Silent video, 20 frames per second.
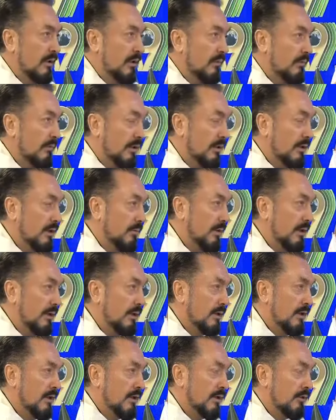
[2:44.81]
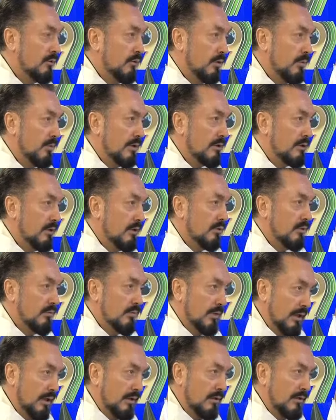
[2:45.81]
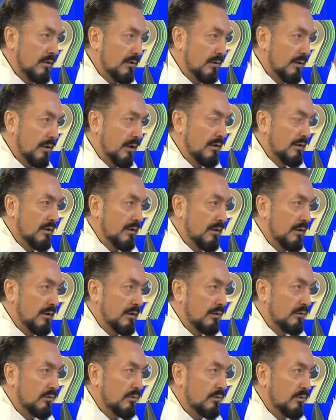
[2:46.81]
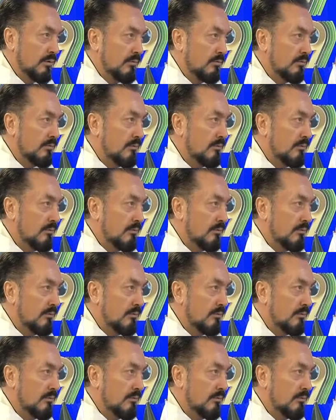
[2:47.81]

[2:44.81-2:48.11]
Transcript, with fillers: Ben hikmetle yaratıyorum her şeyi diyor. Bir hayır, hayırla yaratıyorum.